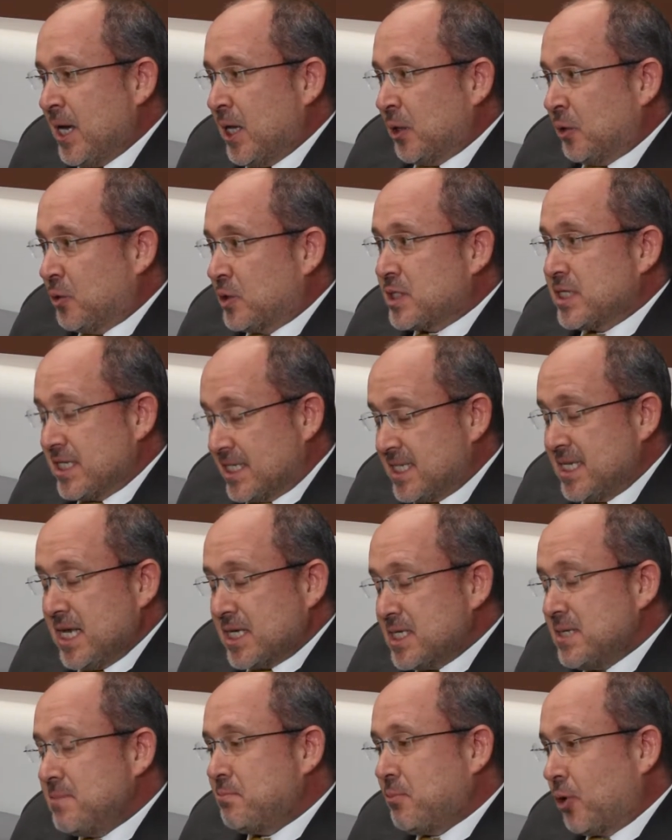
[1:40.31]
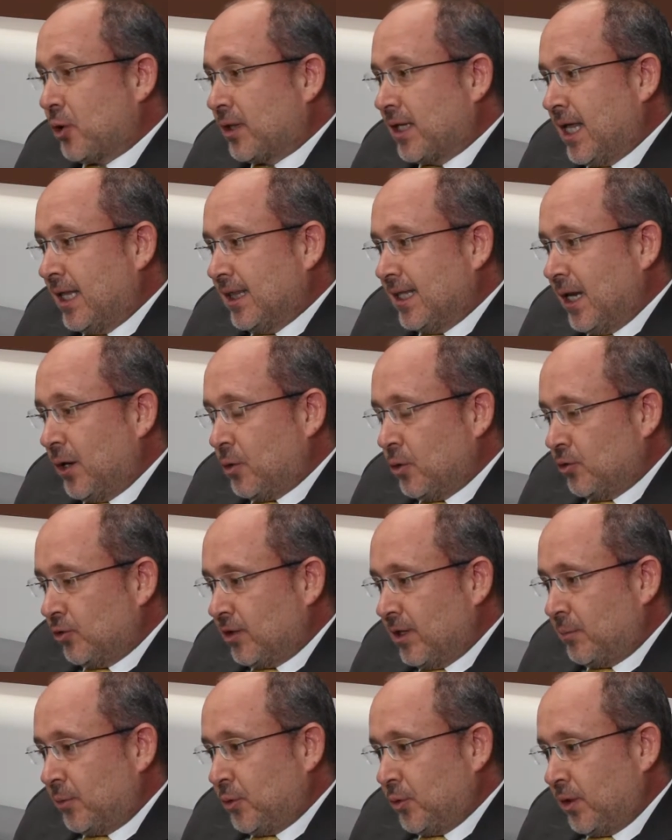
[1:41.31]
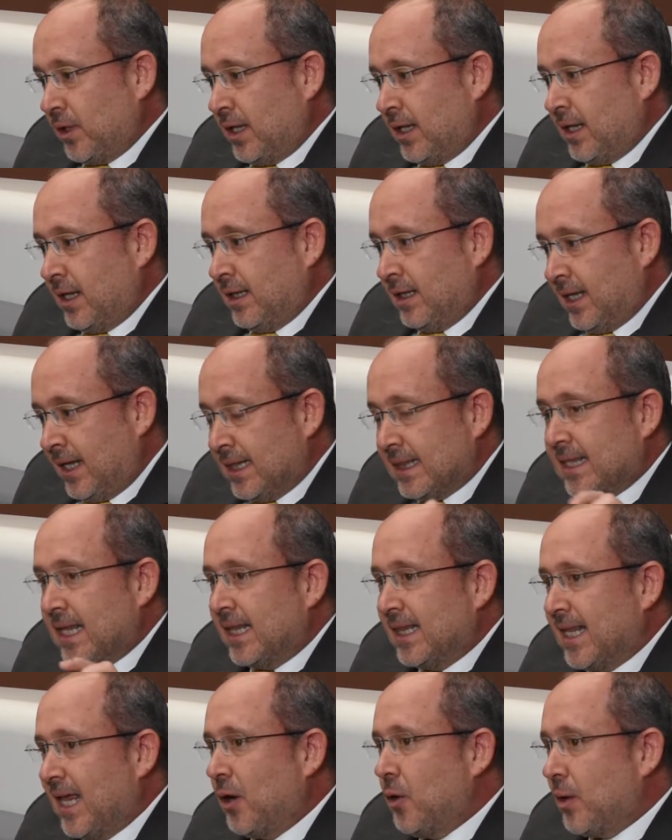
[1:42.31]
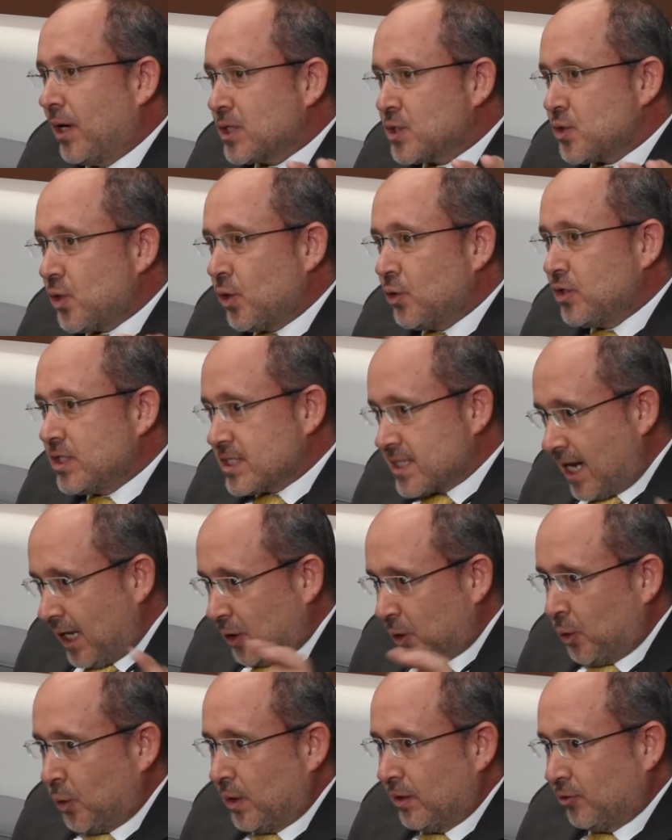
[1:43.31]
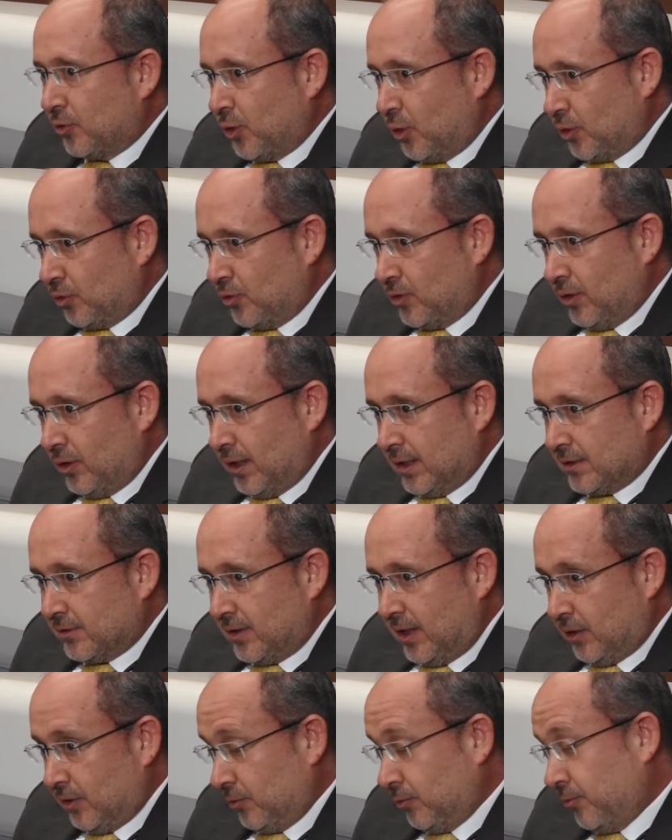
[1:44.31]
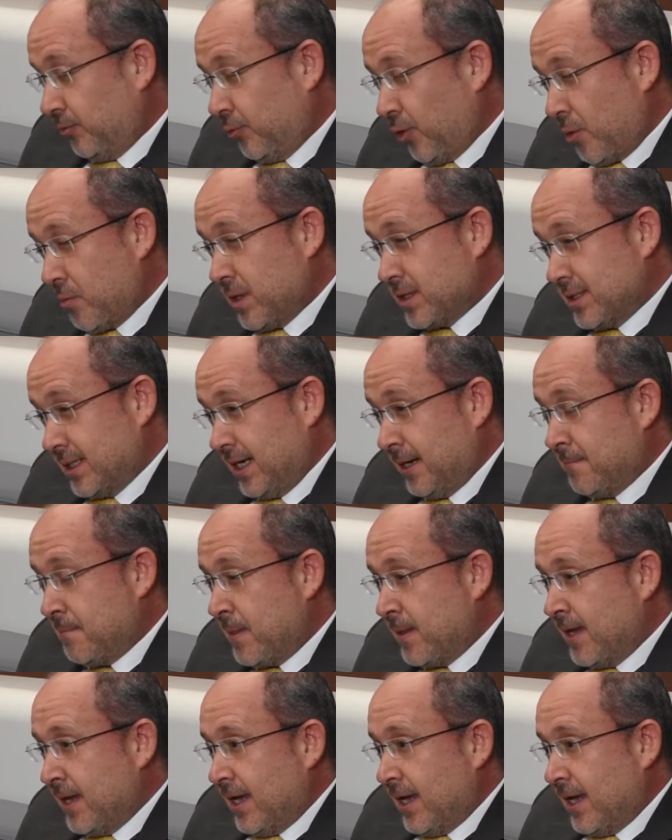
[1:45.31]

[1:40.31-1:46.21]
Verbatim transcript: Entonces sí es importante el concepto de, entender lo que son los distractores o, las, formas de,